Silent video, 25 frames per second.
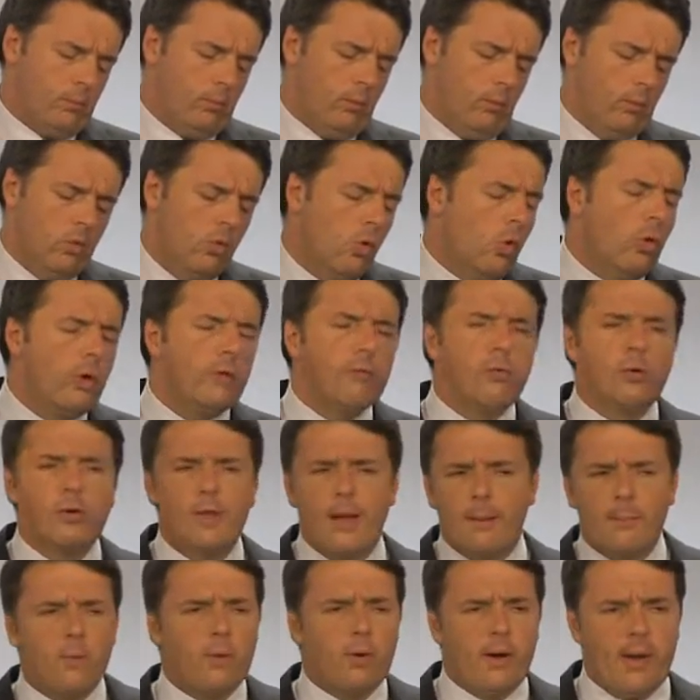Noi
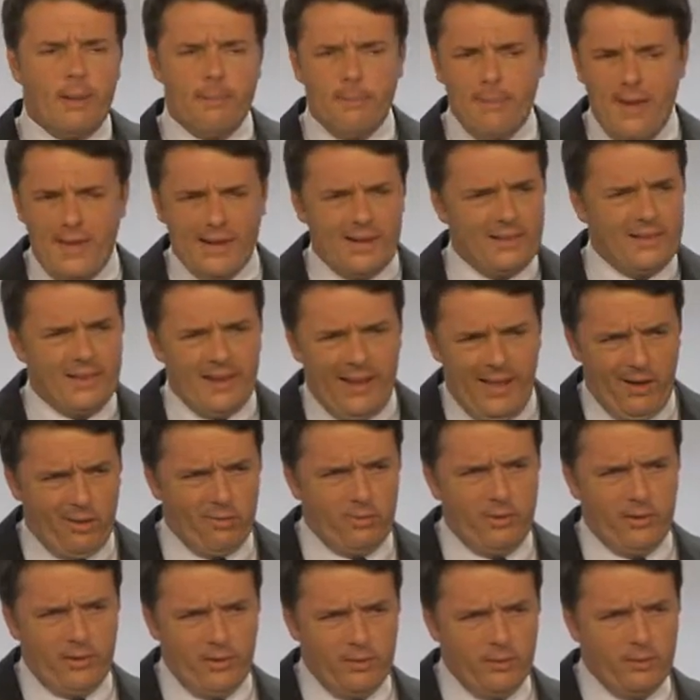vogliamo cambiare le
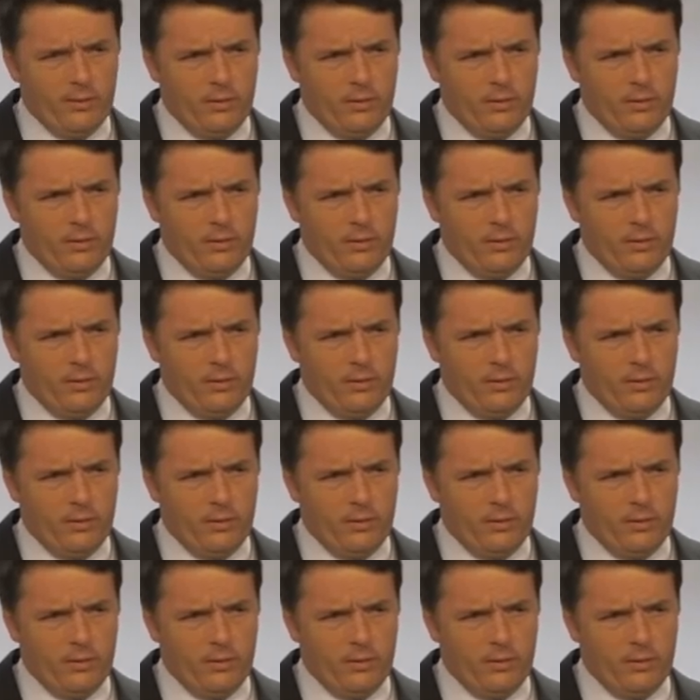regole,